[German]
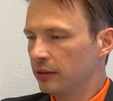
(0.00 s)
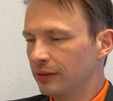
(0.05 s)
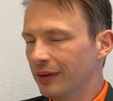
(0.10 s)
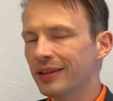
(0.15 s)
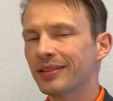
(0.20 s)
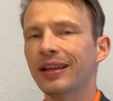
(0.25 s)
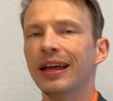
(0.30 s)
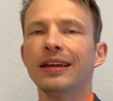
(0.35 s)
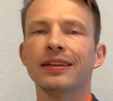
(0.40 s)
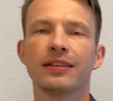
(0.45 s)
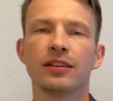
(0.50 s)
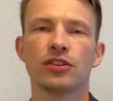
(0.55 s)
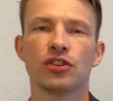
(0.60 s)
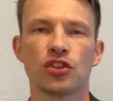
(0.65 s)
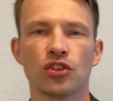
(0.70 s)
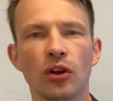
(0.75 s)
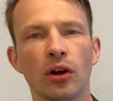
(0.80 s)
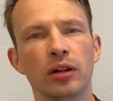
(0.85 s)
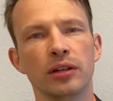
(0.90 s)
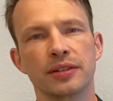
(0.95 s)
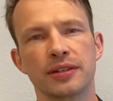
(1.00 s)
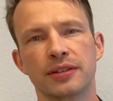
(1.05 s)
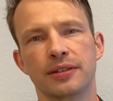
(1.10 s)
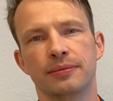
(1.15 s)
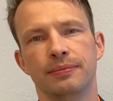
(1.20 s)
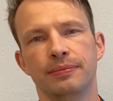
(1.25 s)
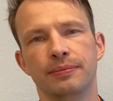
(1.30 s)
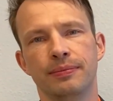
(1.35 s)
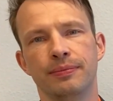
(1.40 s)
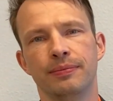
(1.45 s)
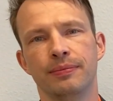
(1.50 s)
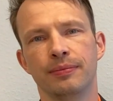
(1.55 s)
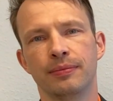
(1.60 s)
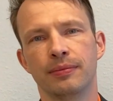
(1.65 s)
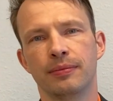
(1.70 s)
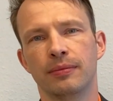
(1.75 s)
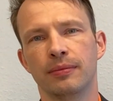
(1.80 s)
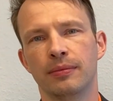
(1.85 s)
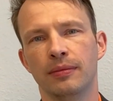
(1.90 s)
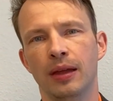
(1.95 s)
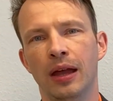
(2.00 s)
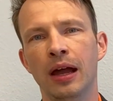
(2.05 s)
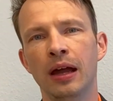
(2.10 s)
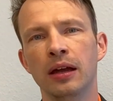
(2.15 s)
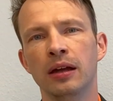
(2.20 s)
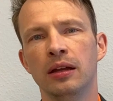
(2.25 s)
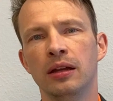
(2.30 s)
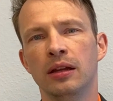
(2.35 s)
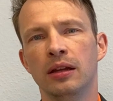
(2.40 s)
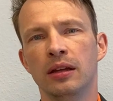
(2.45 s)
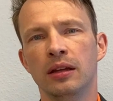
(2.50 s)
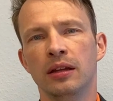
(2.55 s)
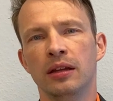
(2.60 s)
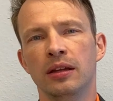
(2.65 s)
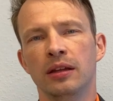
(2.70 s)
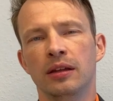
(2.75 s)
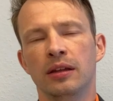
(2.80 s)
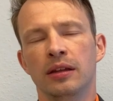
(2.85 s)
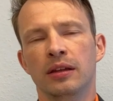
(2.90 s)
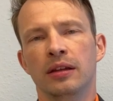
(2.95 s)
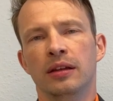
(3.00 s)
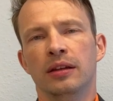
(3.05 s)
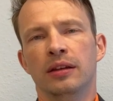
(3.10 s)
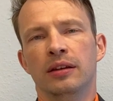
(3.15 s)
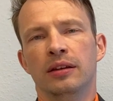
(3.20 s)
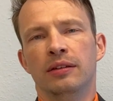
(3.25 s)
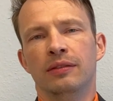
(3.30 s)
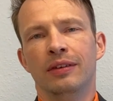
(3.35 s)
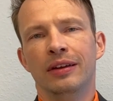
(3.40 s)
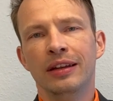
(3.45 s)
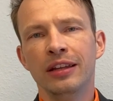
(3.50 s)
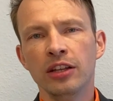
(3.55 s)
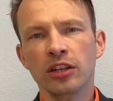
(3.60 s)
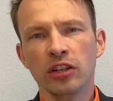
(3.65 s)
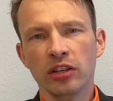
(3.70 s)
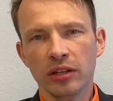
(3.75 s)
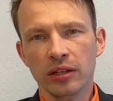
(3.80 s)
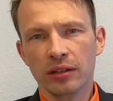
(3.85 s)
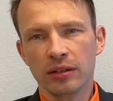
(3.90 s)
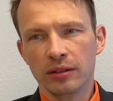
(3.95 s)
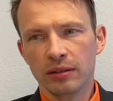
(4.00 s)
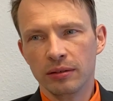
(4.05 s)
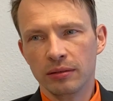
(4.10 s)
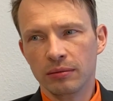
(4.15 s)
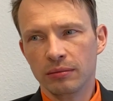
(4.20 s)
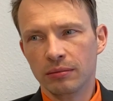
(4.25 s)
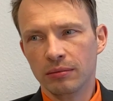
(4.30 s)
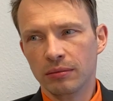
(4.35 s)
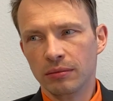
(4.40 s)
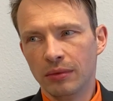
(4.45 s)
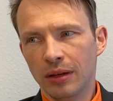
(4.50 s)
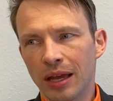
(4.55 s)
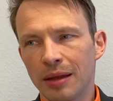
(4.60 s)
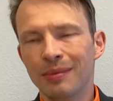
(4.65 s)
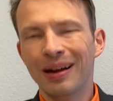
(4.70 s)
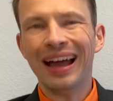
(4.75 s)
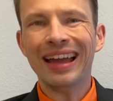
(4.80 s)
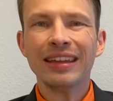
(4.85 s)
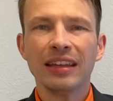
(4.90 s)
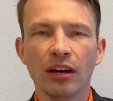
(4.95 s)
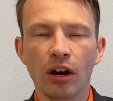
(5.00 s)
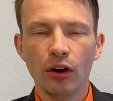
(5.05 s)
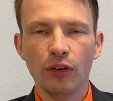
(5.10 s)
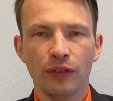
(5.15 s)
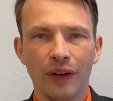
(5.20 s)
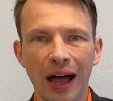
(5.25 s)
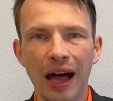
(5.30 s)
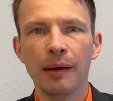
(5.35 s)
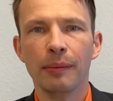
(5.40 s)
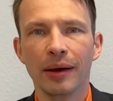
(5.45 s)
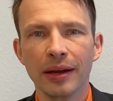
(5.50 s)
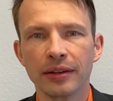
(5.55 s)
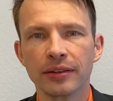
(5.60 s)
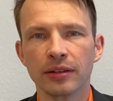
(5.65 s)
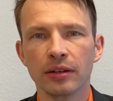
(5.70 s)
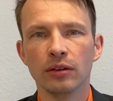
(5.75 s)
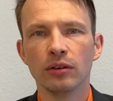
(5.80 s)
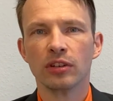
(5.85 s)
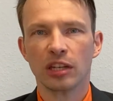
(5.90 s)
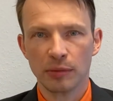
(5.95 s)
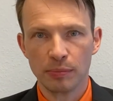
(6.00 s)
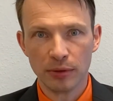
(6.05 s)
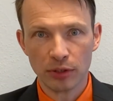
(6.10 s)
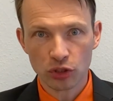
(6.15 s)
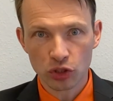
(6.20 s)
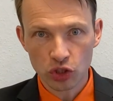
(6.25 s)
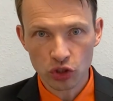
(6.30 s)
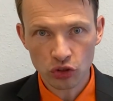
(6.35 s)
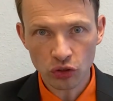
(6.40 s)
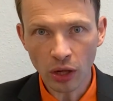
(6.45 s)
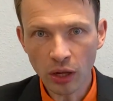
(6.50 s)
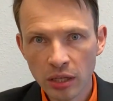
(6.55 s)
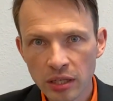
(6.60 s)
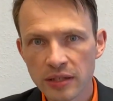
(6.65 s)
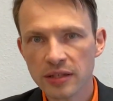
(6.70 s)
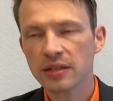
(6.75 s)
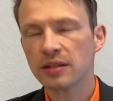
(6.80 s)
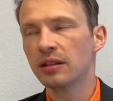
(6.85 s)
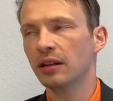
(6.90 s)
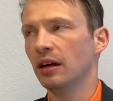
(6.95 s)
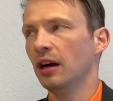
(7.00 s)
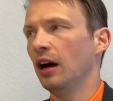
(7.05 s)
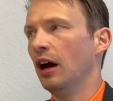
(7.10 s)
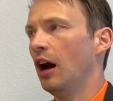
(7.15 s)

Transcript: Was heißt denn stolz? Ja? Wenn ich im Einkauf arbeite und ich bin stolz